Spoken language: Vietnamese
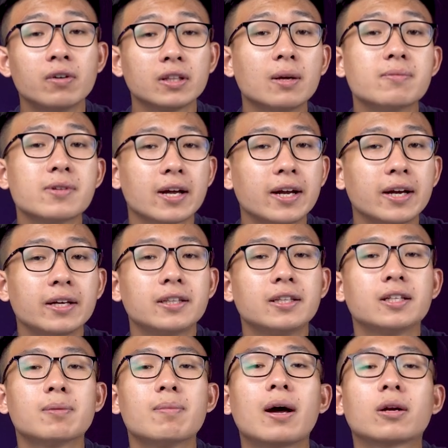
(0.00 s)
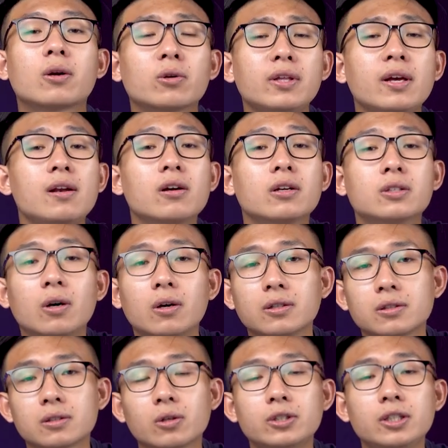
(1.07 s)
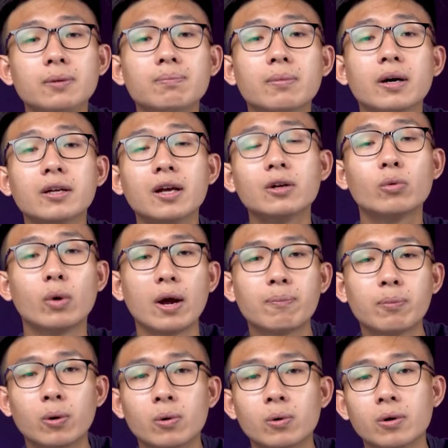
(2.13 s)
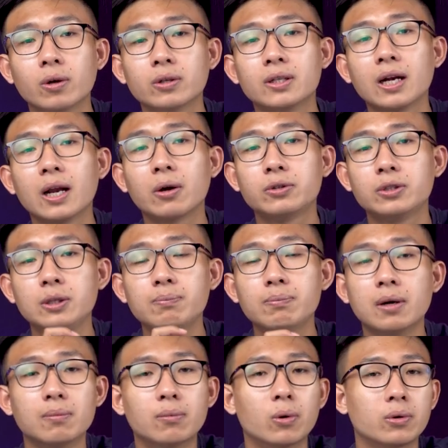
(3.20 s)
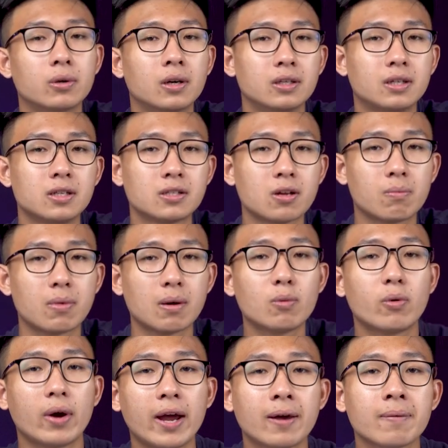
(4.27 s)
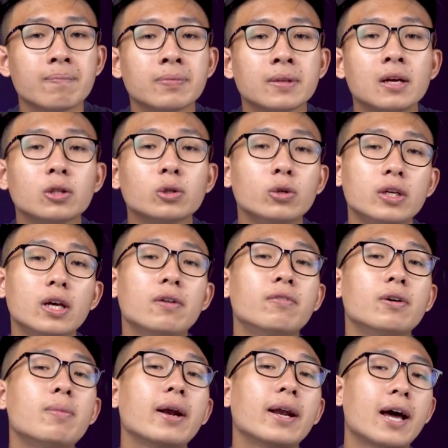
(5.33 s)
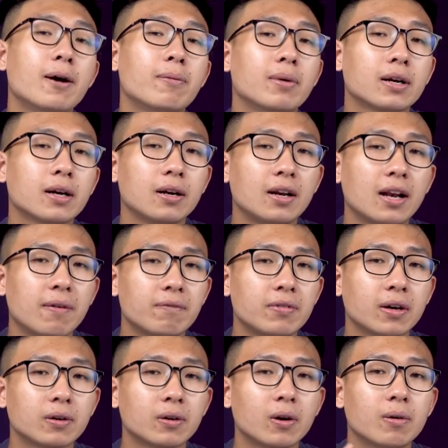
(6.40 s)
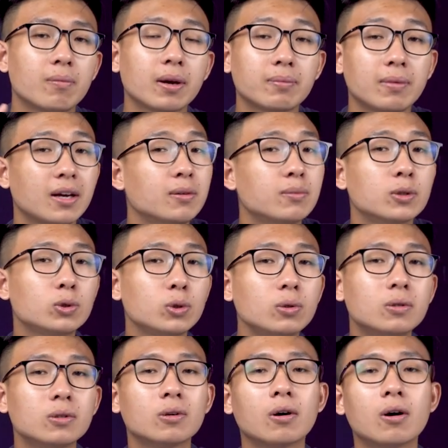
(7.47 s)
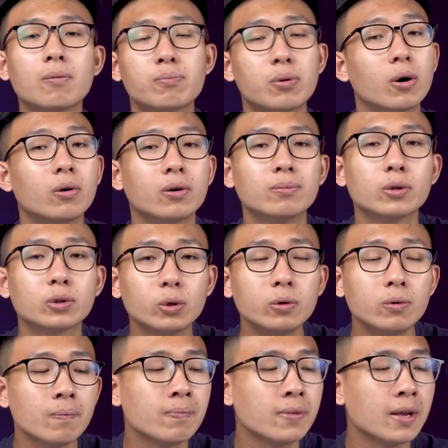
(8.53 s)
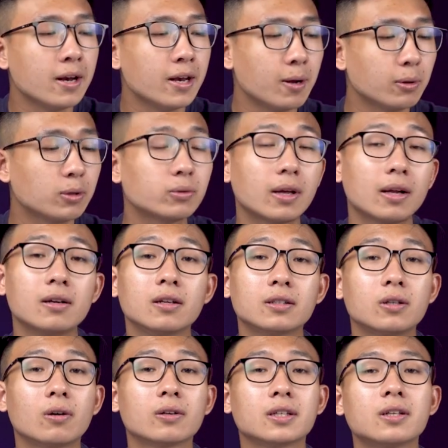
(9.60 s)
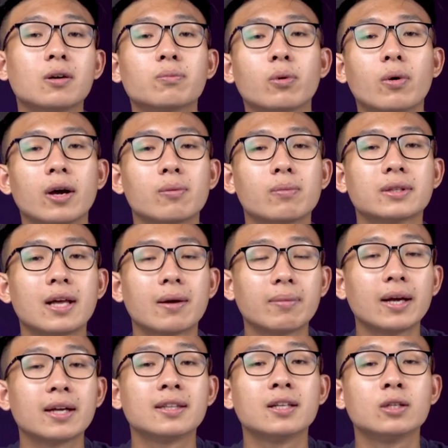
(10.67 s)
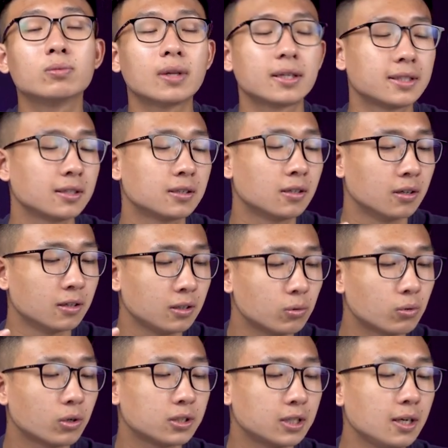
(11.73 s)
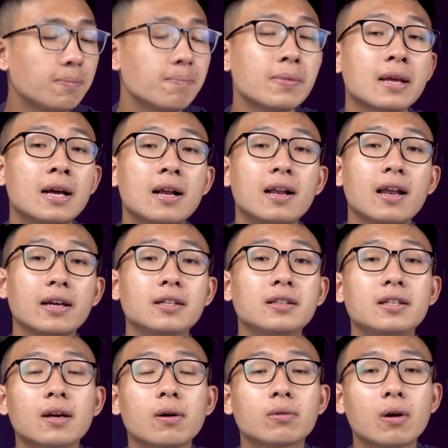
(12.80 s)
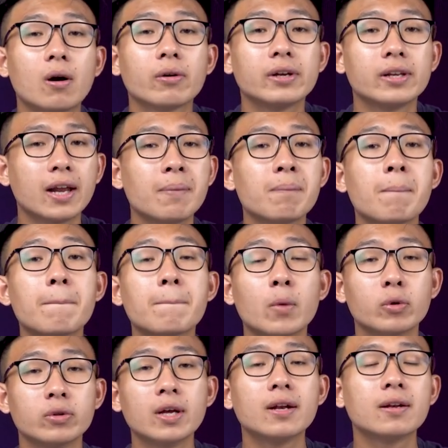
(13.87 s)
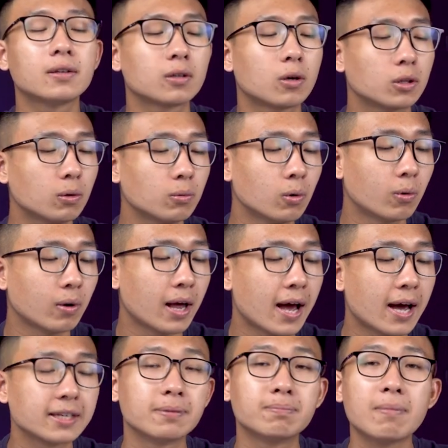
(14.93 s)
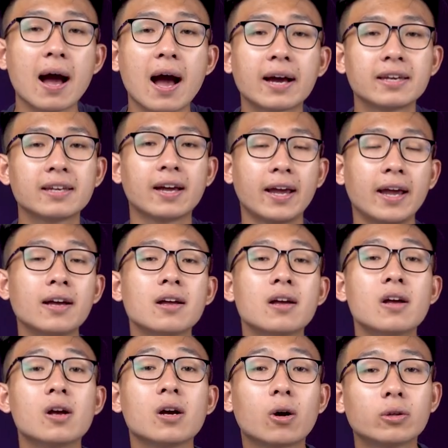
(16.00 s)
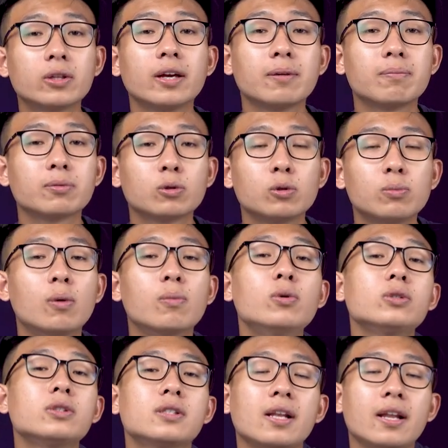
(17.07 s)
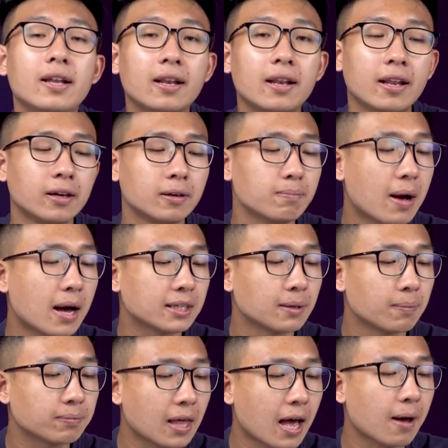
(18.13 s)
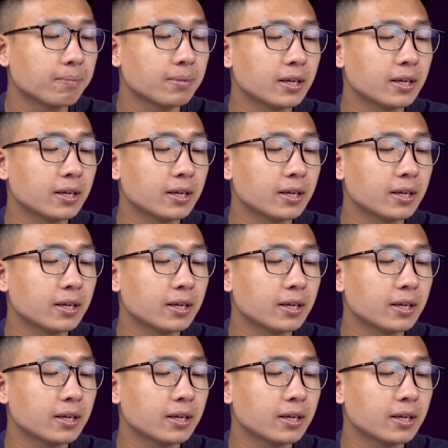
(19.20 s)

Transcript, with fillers: Với tầm giá này thì các bạn có thể lựa chọn con chip mới nhất của Apple, đó chính là con chip M1 ở trên dòng MacBook Air. Tuy nhiên với bạn nào mà cần làm việc nó mạnh mẽ hơn một chút, nó pro hơn một chút, nếu mà chúng ta lựa chọn cái dòng Pro 2018 này thì chúng ta sẽ sở hữu con chip là Intel Core i5 4x có tốc độ là 2.3 GHz, có thể Turbo Boost lên tới 3.8